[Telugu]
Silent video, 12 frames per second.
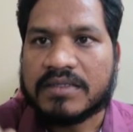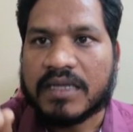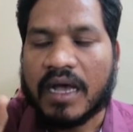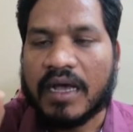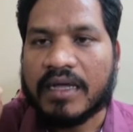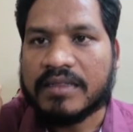
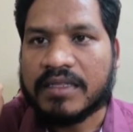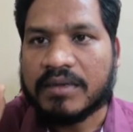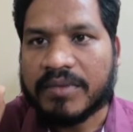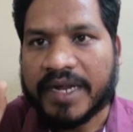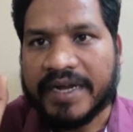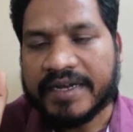సాయంత్రం
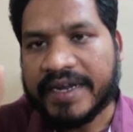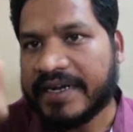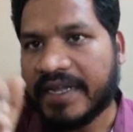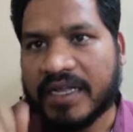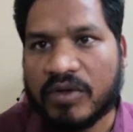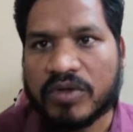నైట్ ఏ
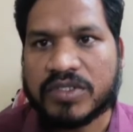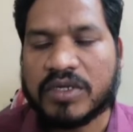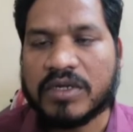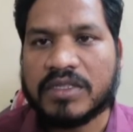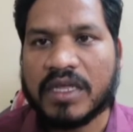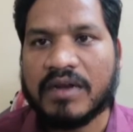టైంకి
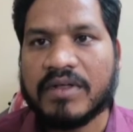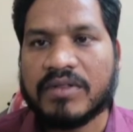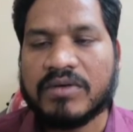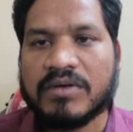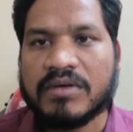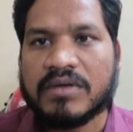వస్తాడో
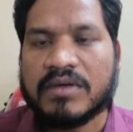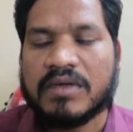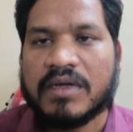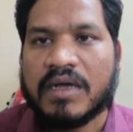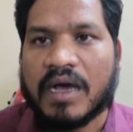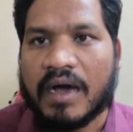తెలియదు
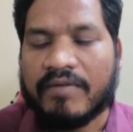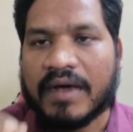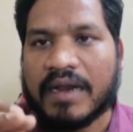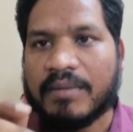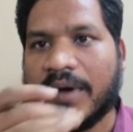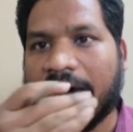
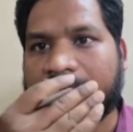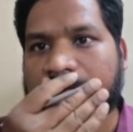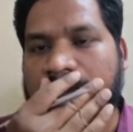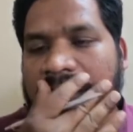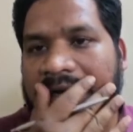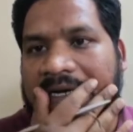వాళ్ళ
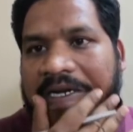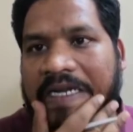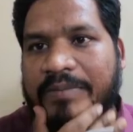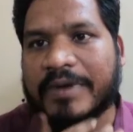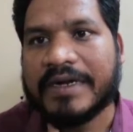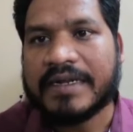భార్యతో
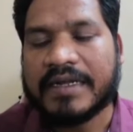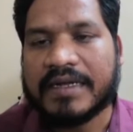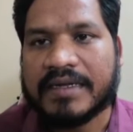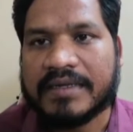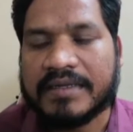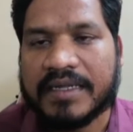అంటాడన్నమాట
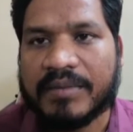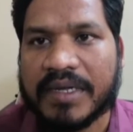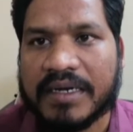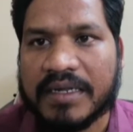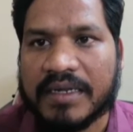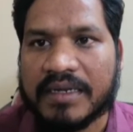
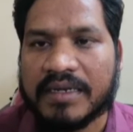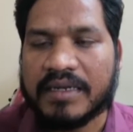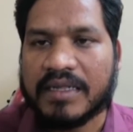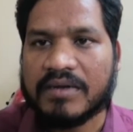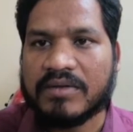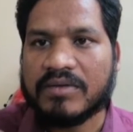ఏమని
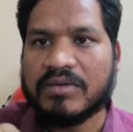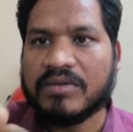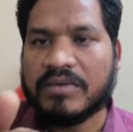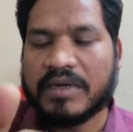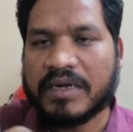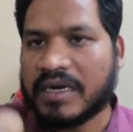నేను
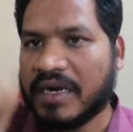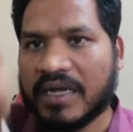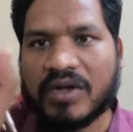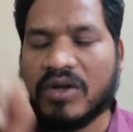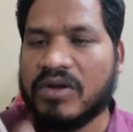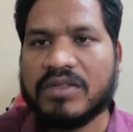
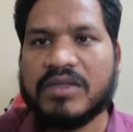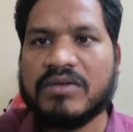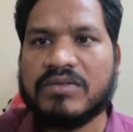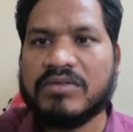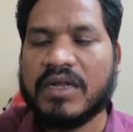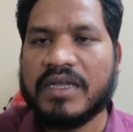ఎక్కడెక్కడనో
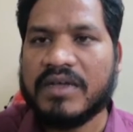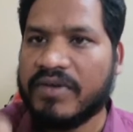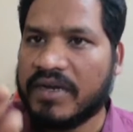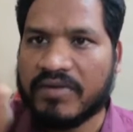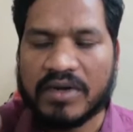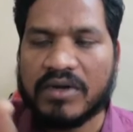తిరుగుతున్నా
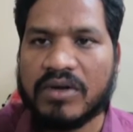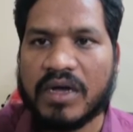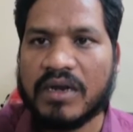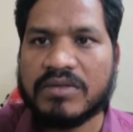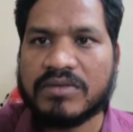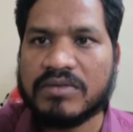ఎవరెవరినో
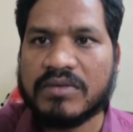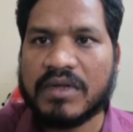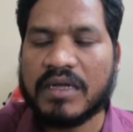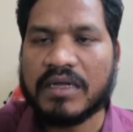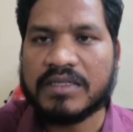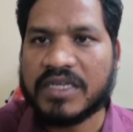
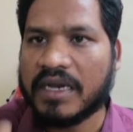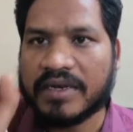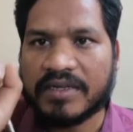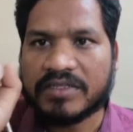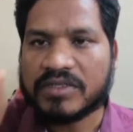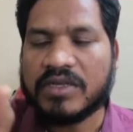కలుస్తున్నా చాలా
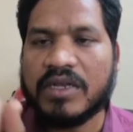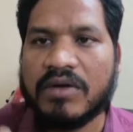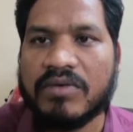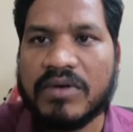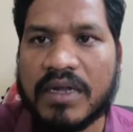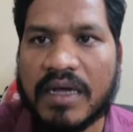రిస్కీలో
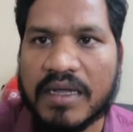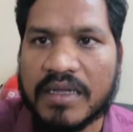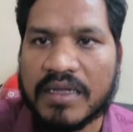ఉన్నా